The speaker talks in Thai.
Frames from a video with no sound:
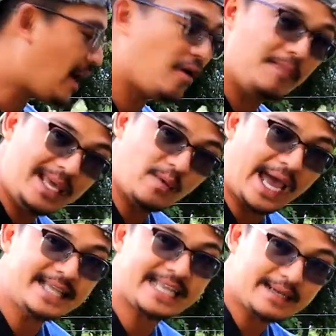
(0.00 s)
เรามี
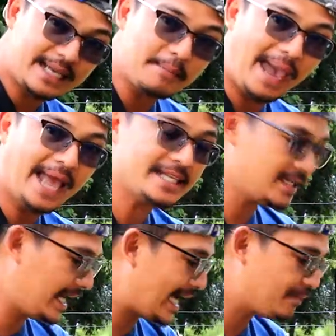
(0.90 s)
ไว้สัก1แผ่น
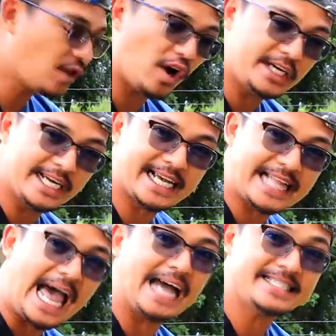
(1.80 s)
นะครับต่อ 1 ก
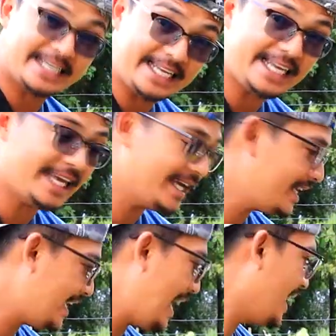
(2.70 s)
ระถางจะดี
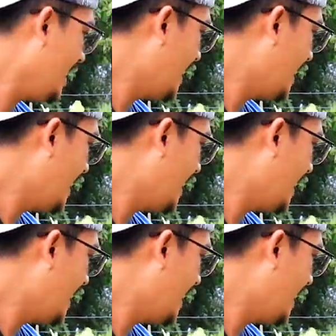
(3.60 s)
นะ